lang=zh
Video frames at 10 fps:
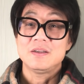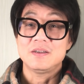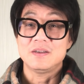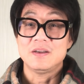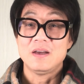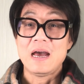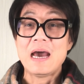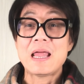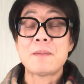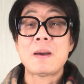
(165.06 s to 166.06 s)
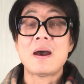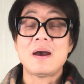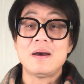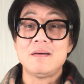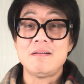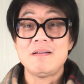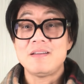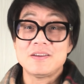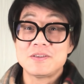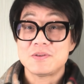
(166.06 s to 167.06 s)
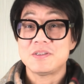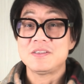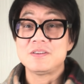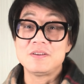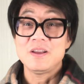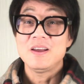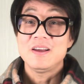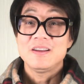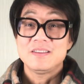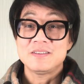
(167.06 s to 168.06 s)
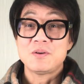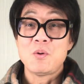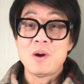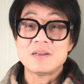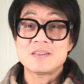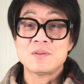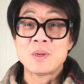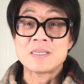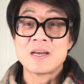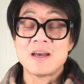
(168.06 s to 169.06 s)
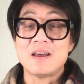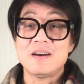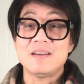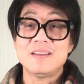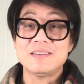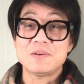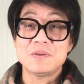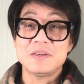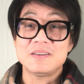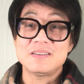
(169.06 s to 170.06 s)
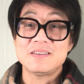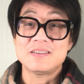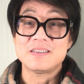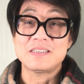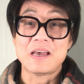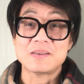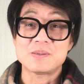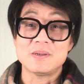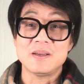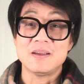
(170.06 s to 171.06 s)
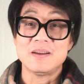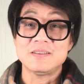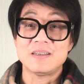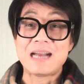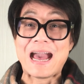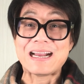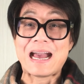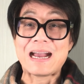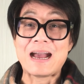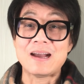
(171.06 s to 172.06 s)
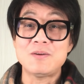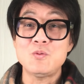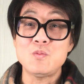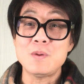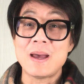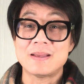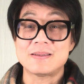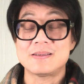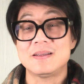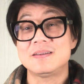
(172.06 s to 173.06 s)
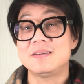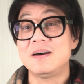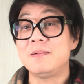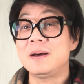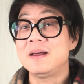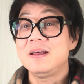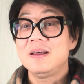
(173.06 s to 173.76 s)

这个哈大妈啊，那笑起来是，那叫花枝乱颤啊，那叫一个真是吓死人，而且嘎嘎嘎跟乌鸦似的，知道吧？